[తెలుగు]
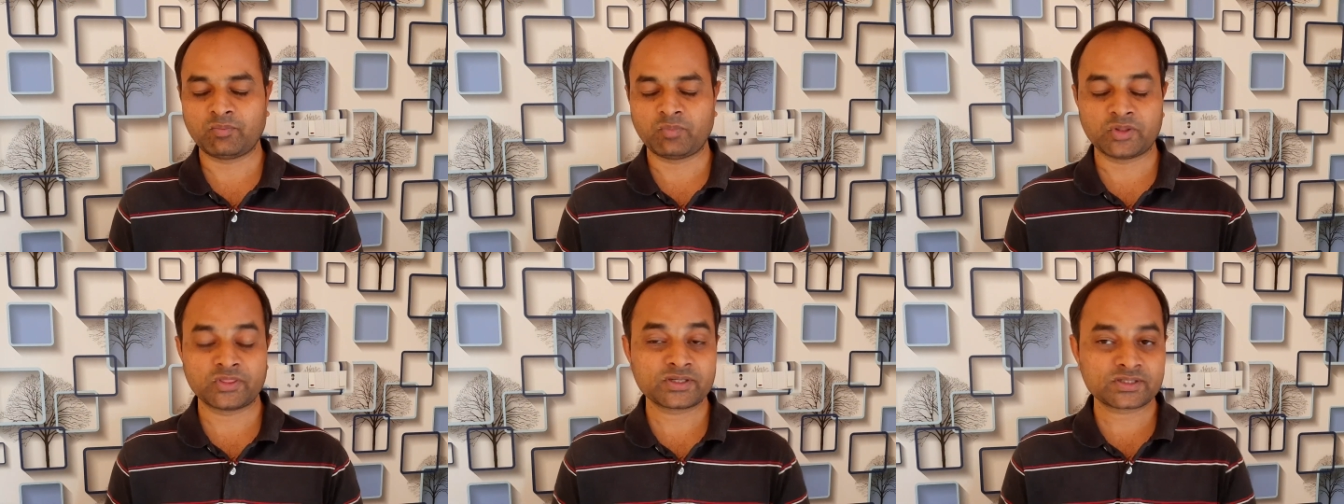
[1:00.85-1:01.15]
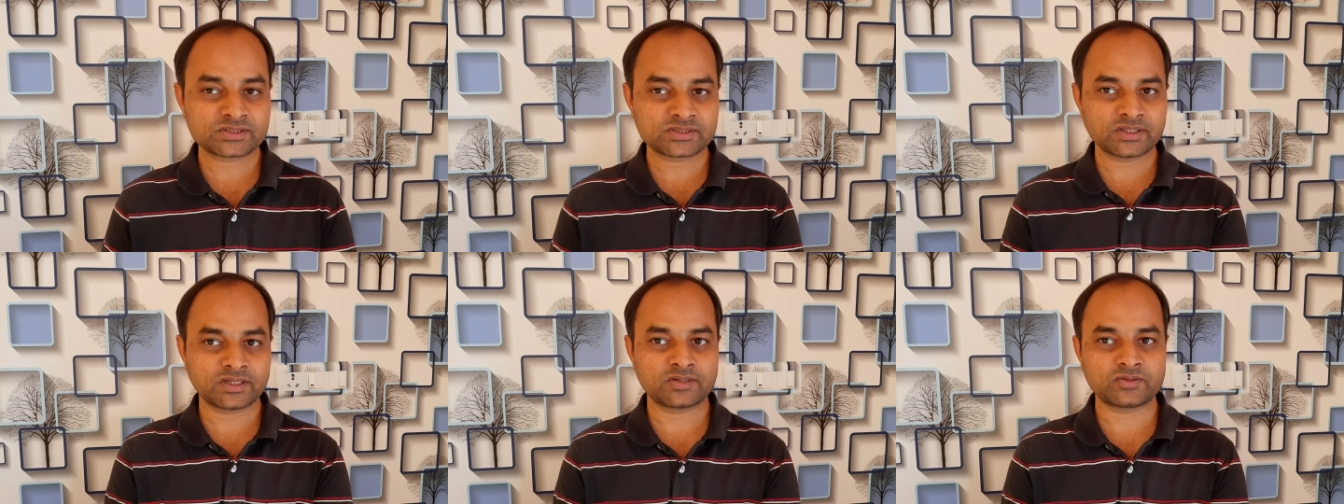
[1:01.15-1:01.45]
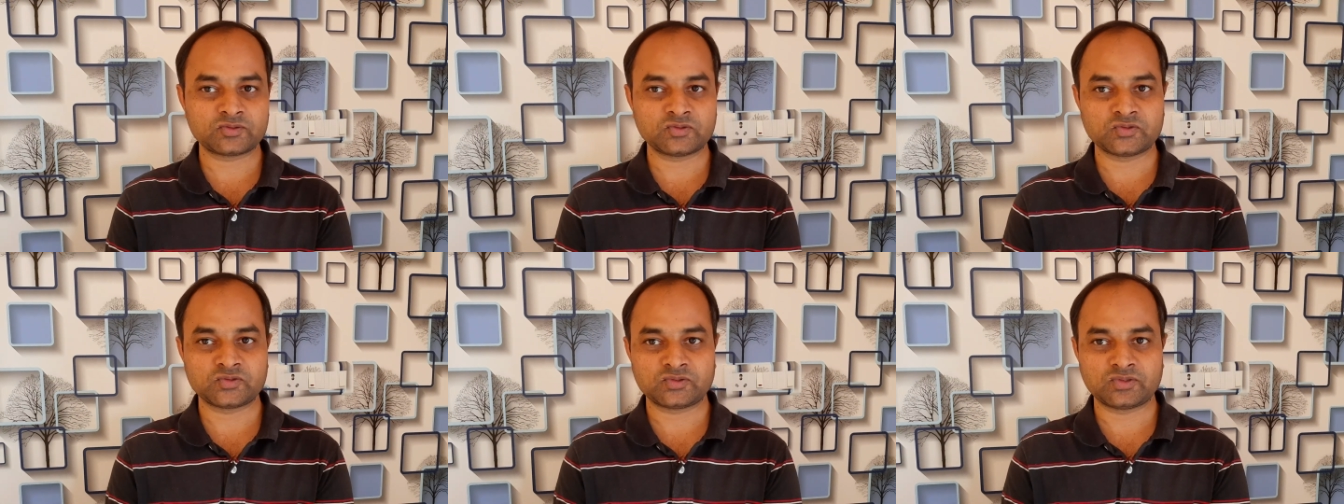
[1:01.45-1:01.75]
మొదటిసారి
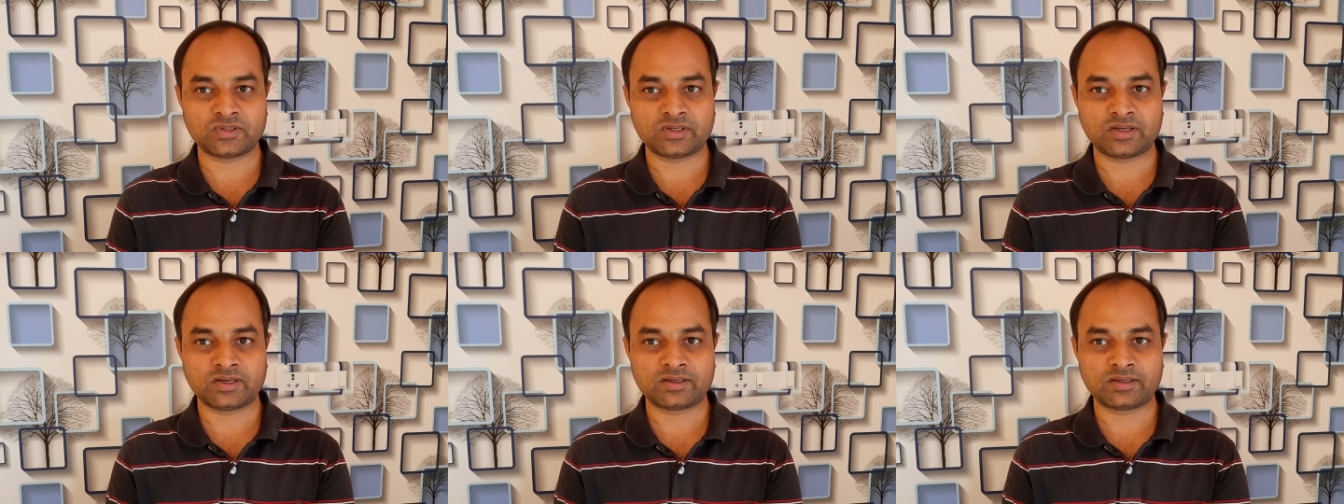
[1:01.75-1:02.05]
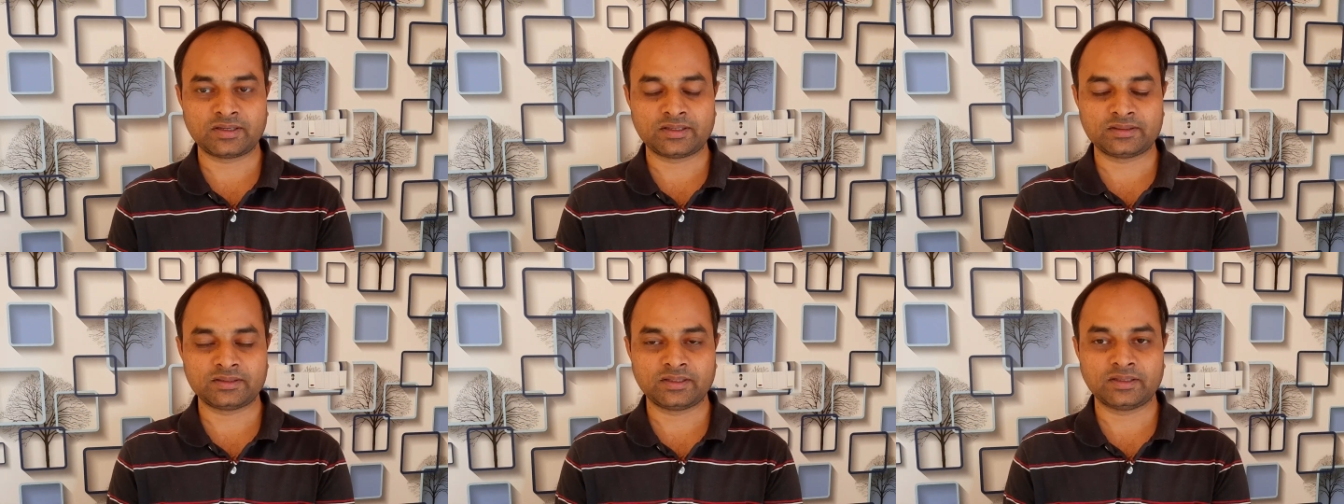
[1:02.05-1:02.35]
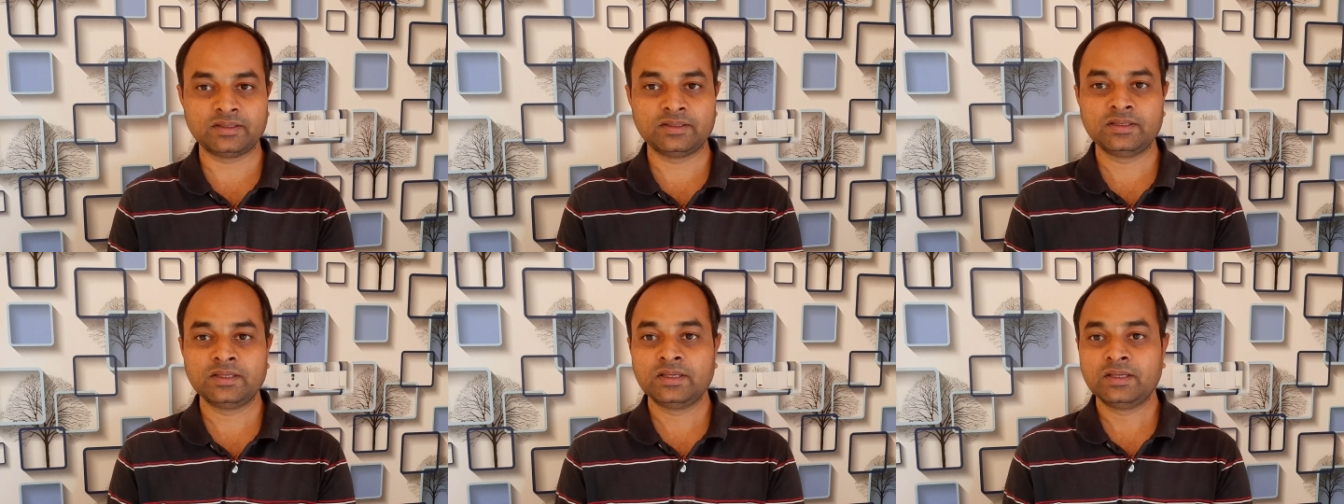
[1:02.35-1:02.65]
చూస్తున్నట్టయితే
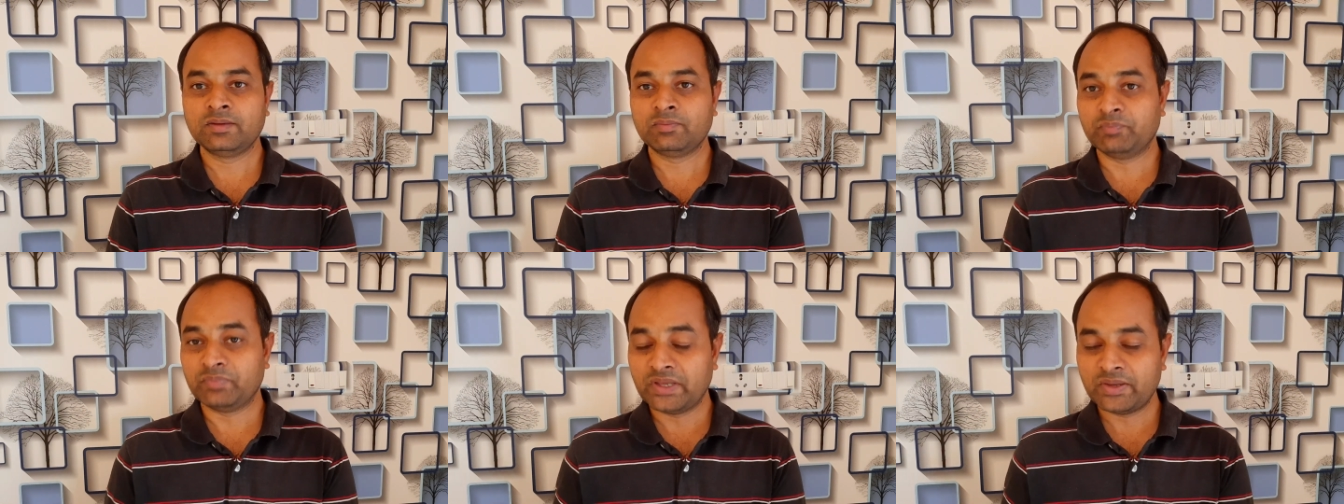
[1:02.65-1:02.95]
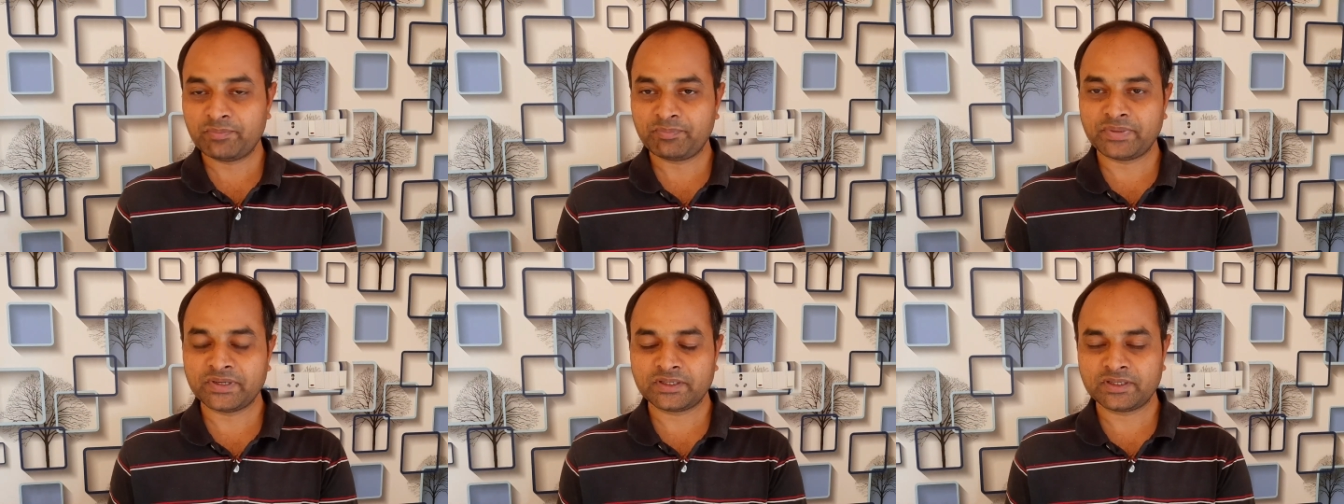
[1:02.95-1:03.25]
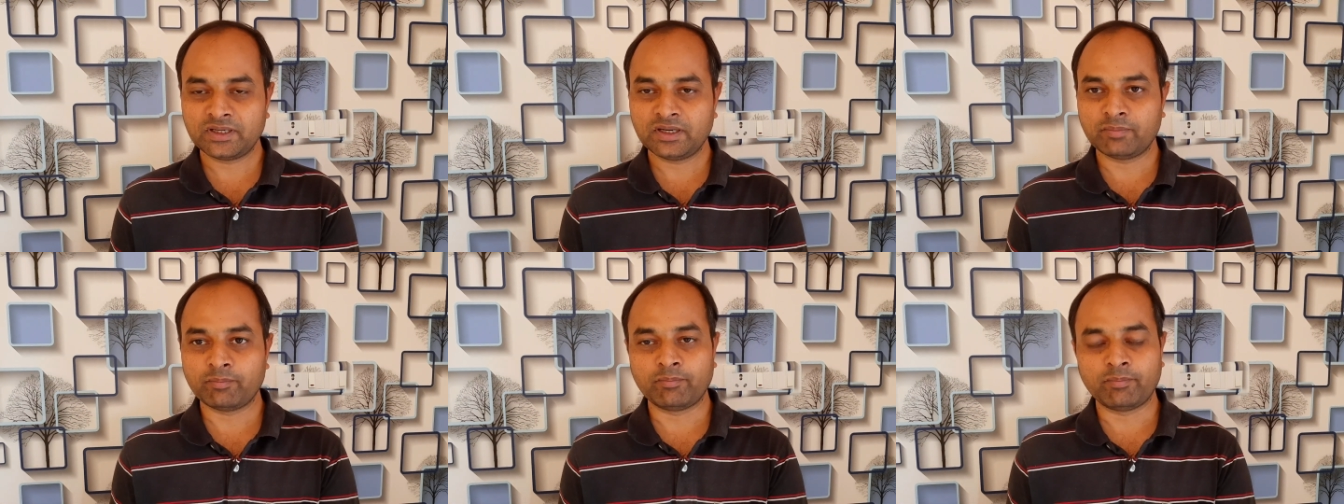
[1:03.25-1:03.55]
మేము
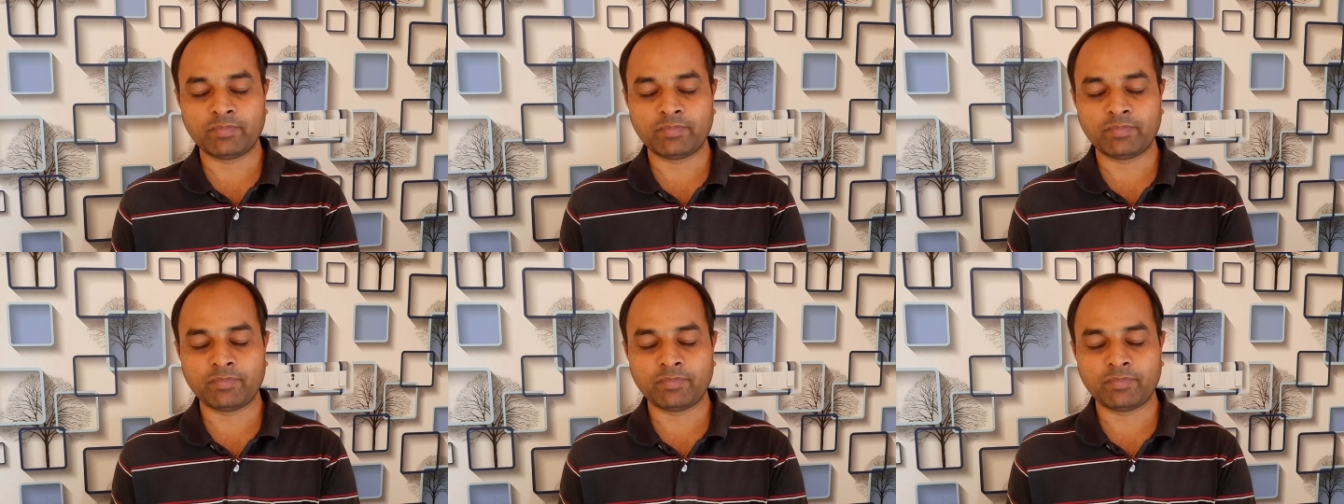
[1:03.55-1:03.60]
పెట్టిన